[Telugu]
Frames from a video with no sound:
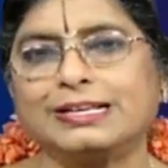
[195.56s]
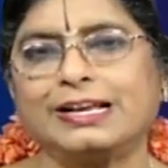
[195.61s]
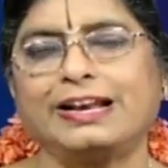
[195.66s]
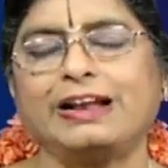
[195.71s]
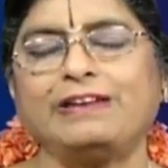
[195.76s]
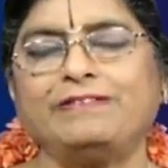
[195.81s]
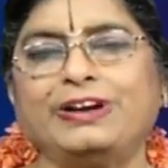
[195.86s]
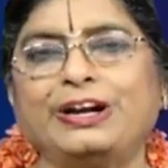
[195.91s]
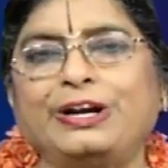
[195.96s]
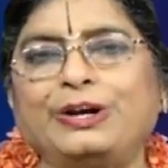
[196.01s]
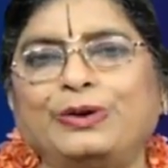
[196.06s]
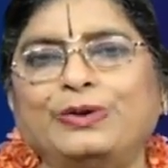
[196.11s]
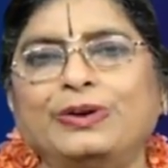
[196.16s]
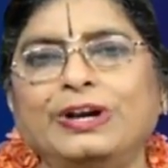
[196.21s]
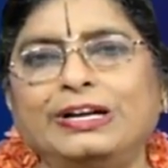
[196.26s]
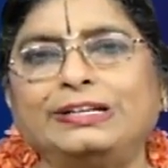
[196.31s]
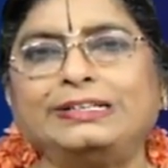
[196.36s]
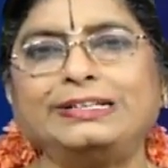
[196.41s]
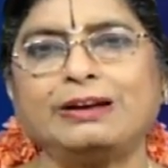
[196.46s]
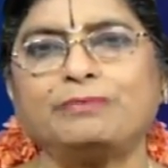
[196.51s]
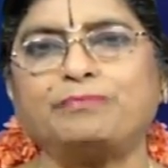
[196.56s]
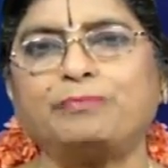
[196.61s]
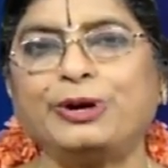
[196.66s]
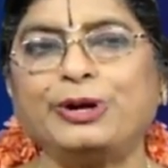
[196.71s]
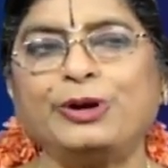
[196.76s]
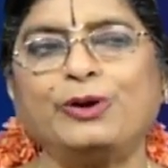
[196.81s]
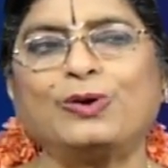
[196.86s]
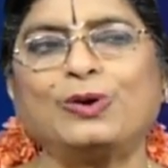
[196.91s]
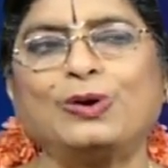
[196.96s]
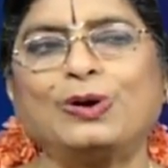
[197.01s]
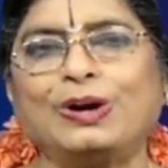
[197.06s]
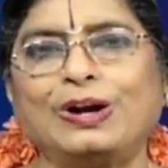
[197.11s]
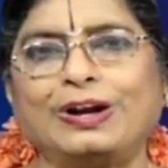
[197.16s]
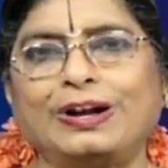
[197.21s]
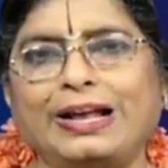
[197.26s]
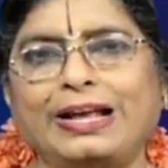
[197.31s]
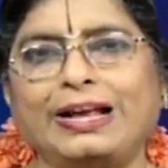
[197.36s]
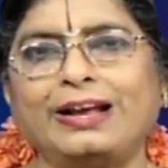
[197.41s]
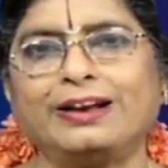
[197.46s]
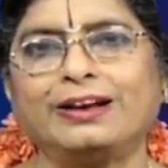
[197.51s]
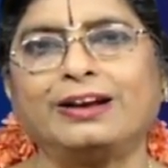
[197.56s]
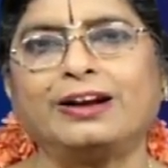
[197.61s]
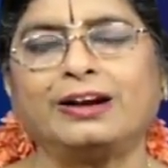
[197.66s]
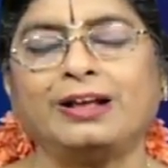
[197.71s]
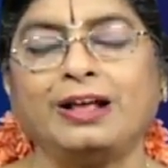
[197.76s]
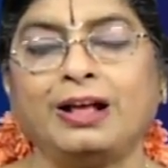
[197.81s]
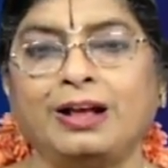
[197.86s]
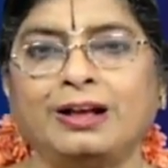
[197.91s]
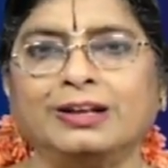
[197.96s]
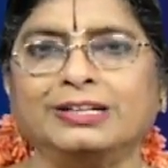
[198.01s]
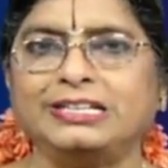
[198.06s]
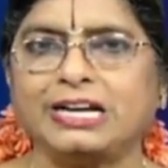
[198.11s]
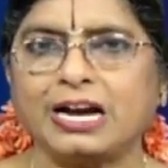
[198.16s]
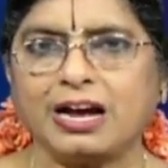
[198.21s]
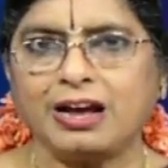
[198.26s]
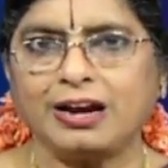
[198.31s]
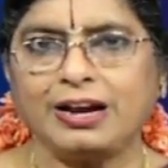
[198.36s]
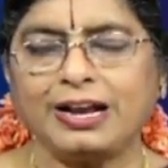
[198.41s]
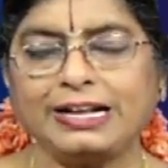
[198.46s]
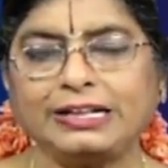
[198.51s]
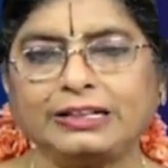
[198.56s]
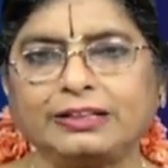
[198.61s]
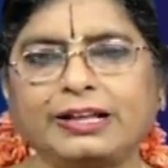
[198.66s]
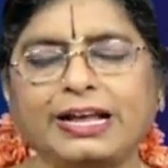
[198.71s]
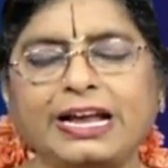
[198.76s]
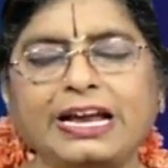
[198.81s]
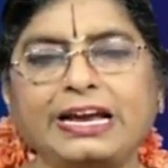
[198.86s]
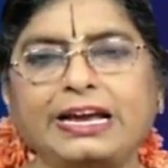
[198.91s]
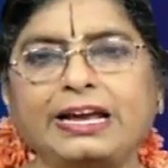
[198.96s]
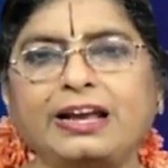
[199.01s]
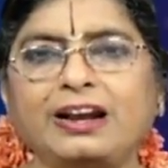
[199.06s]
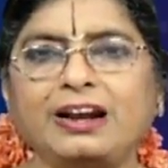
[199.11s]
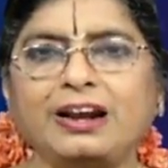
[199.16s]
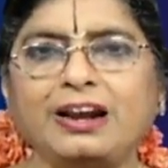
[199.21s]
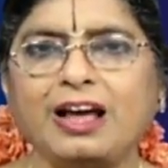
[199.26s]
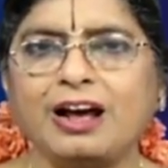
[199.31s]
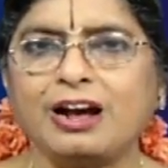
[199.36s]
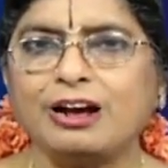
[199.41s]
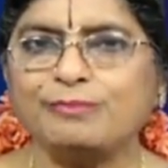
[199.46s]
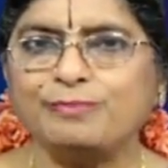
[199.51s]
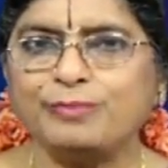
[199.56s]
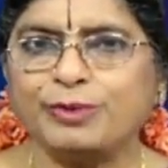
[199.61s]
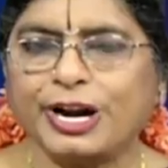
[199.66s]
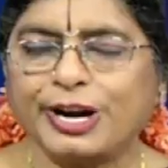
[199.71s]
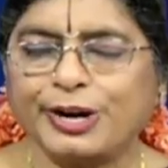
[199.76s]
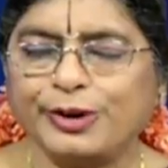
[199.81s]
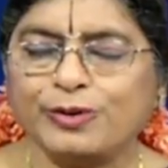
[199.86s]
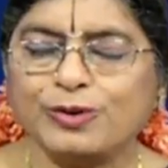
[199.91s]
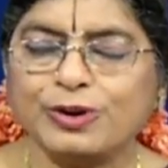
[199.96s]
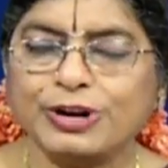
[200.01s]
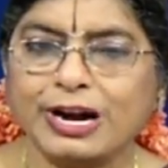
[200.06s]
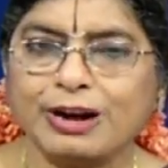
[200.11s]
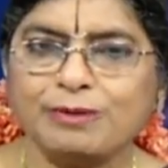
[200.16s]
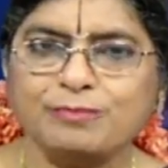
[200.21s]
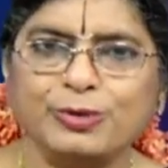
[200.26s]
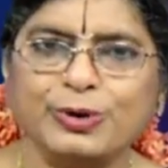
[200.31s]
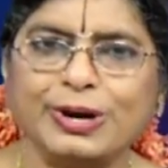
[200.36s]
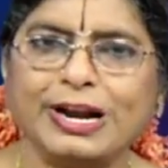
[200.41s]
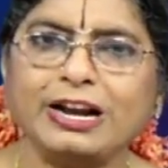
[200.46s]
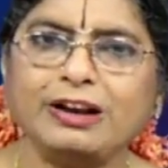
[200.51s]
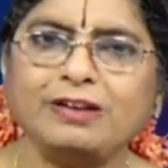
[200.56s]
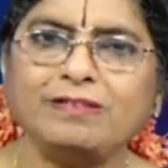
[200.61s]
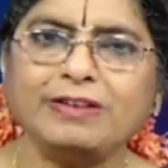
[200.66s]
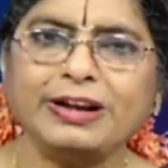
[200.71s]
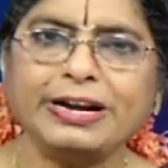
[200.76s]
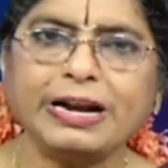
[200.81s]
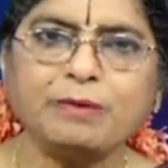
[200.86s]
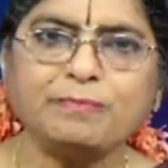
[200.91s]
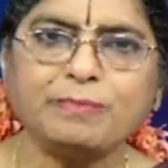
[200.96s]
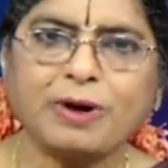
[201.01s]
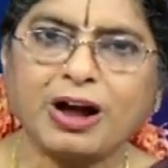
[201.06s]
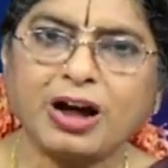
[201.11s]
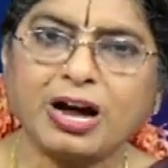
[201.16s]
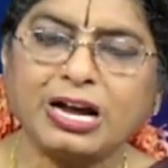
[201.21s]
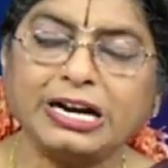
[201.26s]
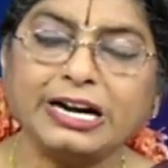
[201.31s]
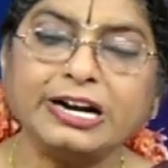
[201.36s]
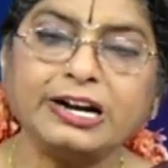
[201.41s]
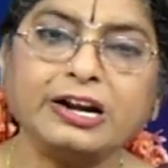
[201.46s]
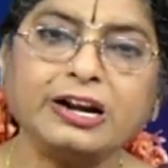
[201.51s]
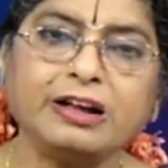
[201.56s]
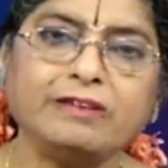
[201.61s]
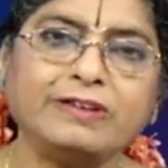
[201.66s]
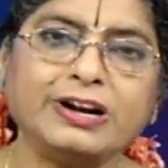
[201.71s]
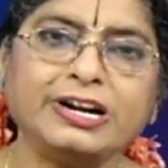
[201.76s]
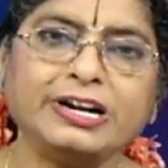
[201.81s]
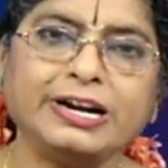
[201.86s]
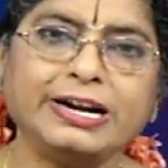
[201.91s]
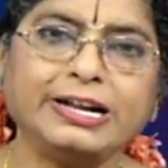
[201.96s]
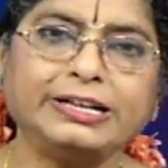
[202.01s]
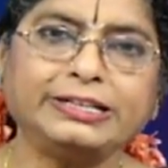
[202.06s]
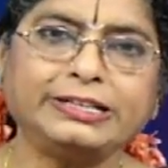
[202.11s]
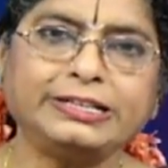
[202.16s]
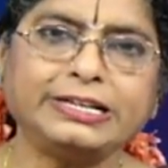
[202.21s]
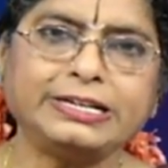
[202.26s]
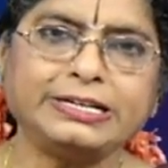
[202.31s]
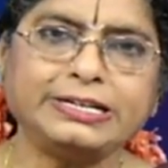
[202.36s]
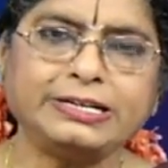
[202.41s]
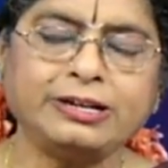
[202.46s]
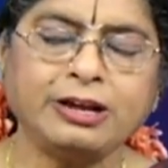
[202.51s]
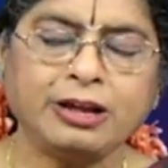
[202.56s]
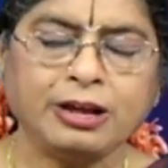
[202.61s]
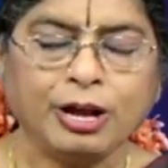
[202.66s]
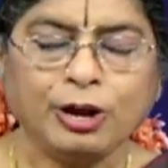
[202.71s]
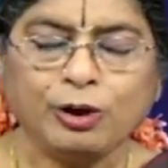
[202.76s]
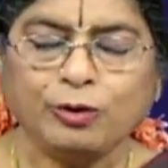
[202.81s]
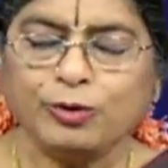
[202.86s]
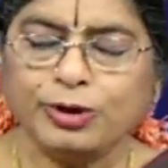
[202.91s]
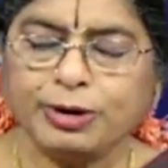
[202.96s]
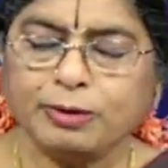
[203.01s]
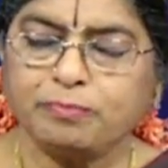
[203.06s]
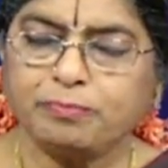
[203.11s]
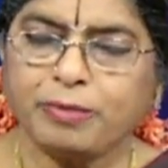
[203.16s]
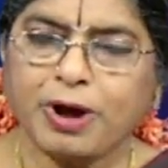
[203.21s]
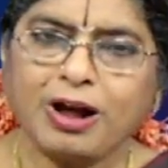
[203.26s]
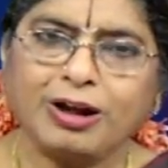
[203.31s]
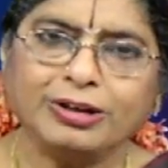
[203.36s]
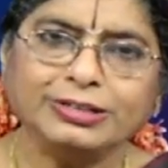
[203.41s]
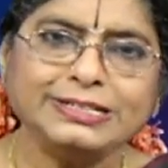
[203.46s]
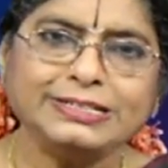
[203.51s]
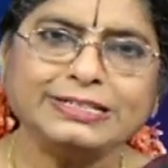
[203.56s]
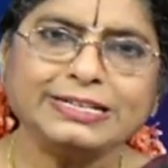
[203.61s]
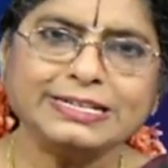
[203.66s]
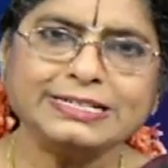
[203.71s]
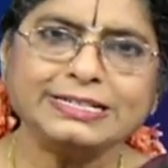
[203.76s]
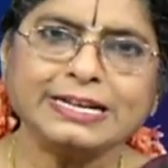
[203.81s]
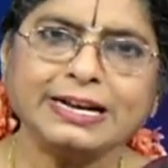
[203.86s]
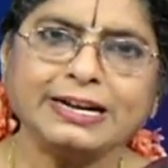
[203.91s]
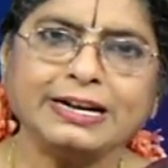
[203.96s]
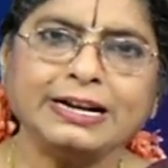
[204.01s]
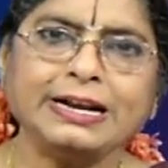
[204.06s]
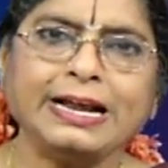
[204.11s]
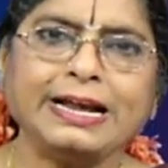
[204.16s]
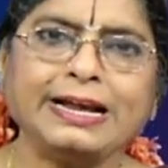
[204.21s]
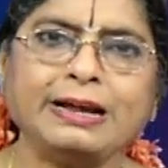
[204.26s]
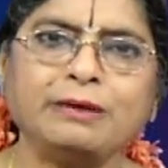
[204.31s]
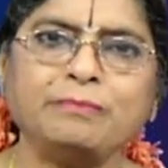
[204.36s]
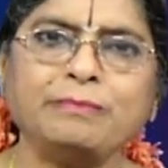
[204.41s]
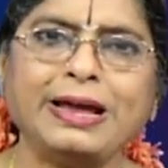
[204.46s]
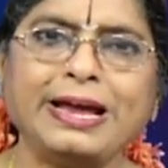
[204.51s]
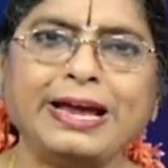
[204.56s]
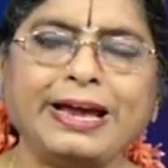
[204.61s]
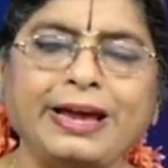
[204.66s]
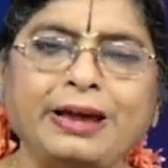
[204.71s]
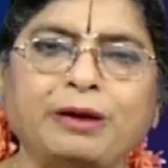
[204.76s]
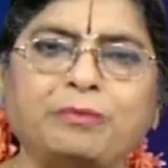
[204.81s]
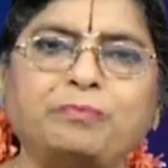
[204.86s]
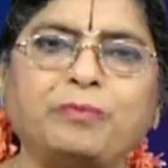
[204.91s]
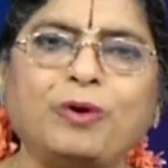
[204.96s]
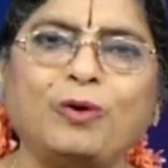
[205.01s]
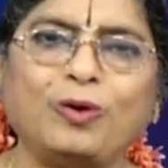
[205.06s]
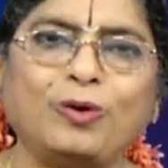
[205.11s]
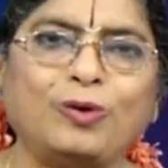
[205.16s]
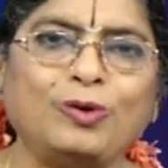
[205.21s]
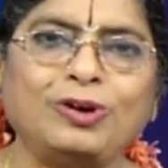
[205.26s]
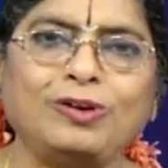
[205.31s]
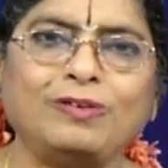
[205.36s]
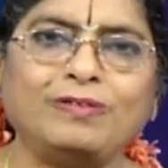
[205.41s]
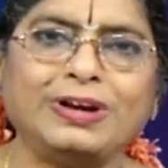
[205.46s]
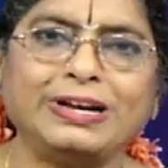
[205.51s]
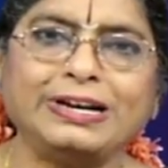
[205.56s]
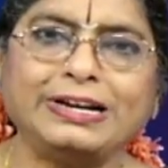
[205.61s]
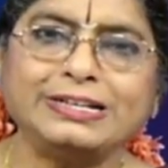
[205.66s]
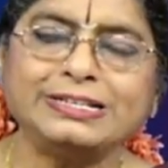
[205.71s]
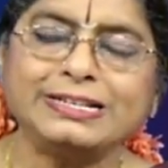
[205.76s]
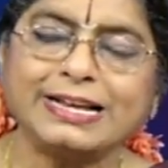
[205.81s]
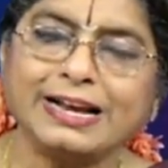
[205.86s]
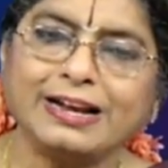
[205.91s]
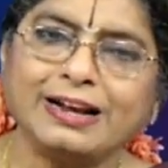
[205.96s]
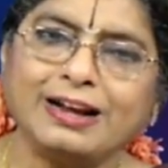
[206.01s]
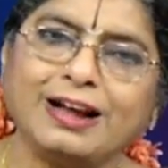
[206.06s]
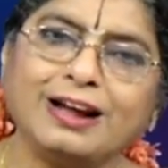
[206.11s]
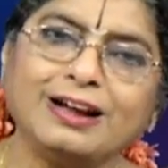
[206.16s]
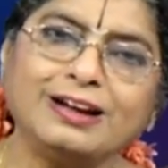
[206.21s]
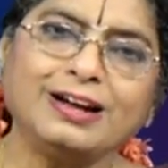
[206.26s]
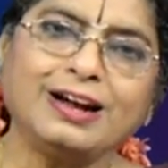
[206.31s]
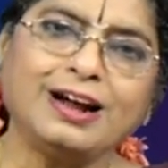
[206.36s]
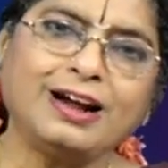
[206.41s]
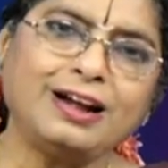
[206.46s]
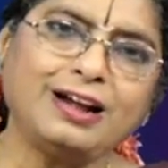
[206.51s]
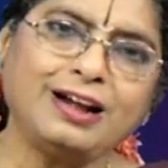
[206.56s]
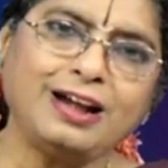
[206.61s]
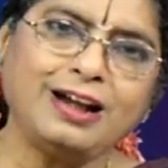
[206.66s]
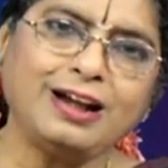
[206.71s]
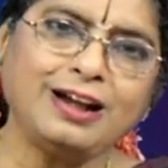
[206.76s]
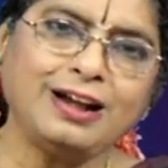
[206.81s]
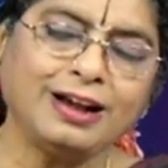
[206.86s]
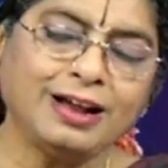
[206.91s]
సరే వింటున్నాను చెప్పండి ఒక్కొక్కటే అన్నాడు జాలత్తయ్యెల్లాం నడుంగ మురల్వన పాలన్నవన్నత్ ఉన్ పాంచి சென்னையுமே పోల్వన శంగంగల్